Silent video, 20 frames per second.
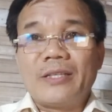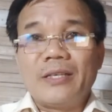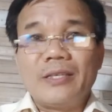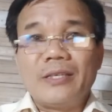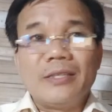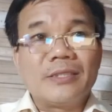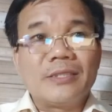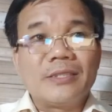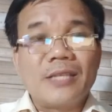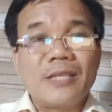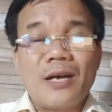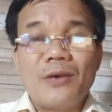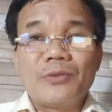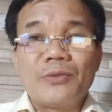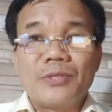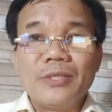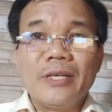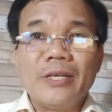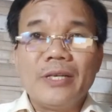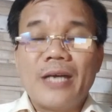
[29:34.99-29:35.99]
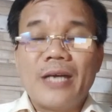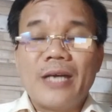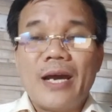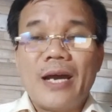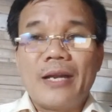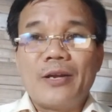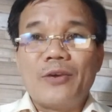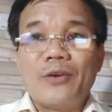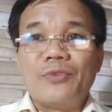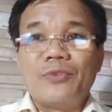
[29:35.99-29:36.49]
thì sau chuyến đi Hà
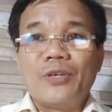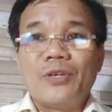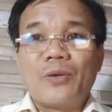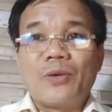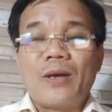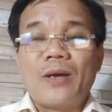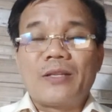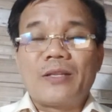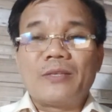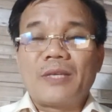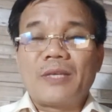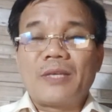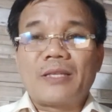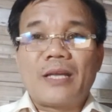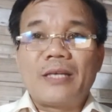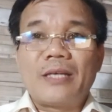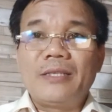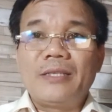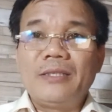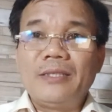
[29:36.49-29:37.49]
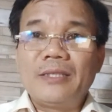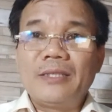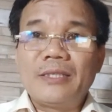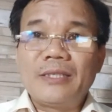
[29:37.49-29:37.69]
Nội vừa qua chúng ta thấy